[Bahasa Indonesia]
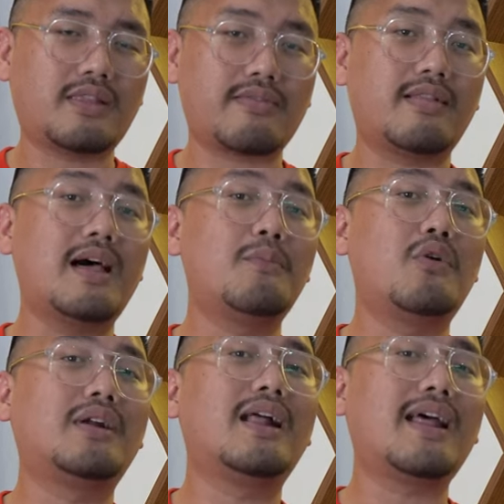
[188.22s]
Tesla
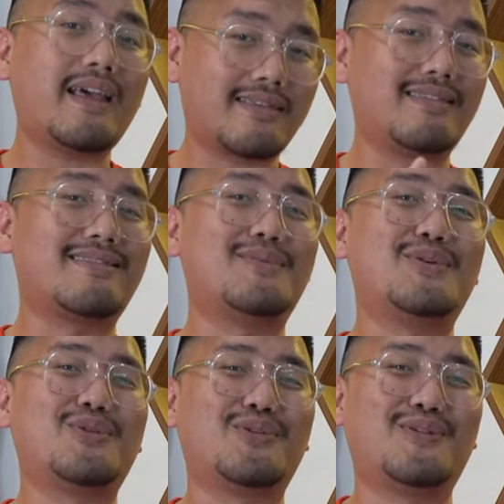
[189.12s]
Model X nih
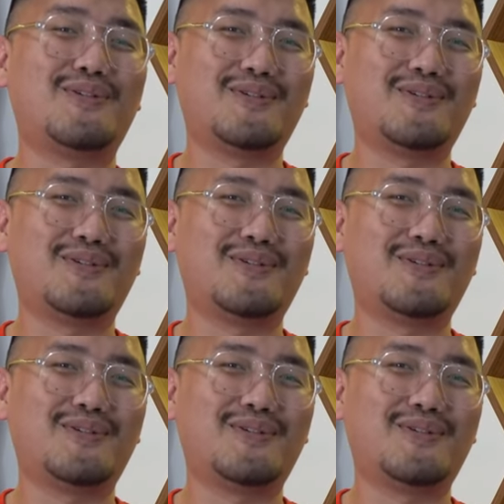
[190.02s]
sahabat Toto.